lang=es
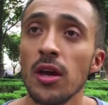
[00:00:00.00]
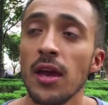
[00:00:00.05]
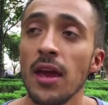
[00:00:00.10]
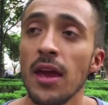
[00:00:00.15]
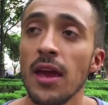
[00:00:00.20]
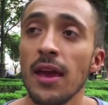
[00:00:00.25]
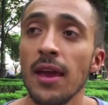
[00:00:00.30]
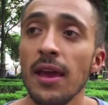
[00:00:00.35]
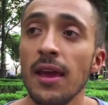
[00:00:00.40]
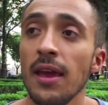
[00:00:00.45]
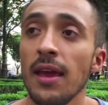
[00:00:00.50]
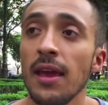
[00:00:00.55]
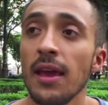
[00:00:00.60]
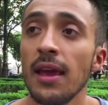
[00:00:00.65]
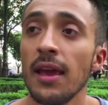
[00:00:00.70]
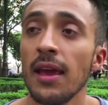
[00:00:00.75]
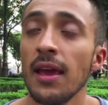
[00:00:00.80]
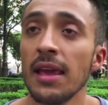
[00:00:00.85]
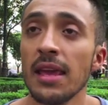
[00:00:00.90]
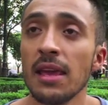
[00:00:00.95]

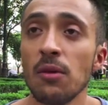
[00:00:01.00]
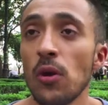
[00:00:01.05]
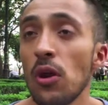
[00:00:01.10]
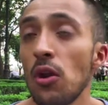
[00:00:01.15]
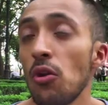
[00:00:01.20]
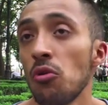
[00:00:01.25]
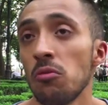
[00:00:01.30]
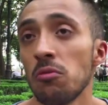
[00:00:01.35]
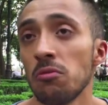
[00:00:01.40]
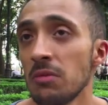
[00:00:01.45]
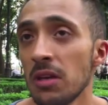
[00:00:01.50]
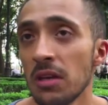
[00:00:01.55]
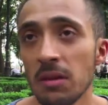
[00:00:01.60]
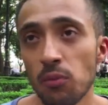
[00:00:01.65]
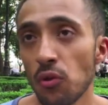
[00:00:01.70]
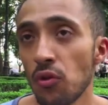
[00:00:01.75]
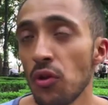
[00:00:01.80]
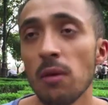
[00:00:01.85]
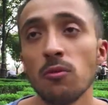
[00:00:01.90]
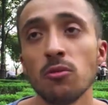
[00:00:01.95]
Eh, y bueno, y
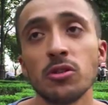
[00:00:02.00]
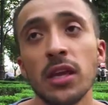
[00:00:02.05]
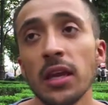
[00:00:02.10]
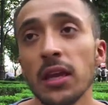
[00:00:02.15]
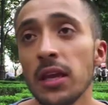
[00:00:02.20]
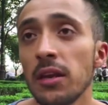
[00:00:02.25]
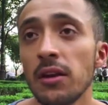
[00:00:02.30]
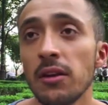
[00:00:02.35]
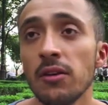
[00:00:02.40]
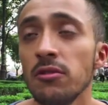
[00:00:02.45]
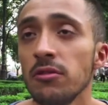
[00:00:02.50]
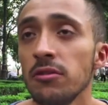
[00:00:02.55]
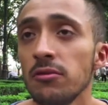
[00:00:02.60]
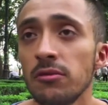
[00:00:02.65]
podríamos seguir, ¿no?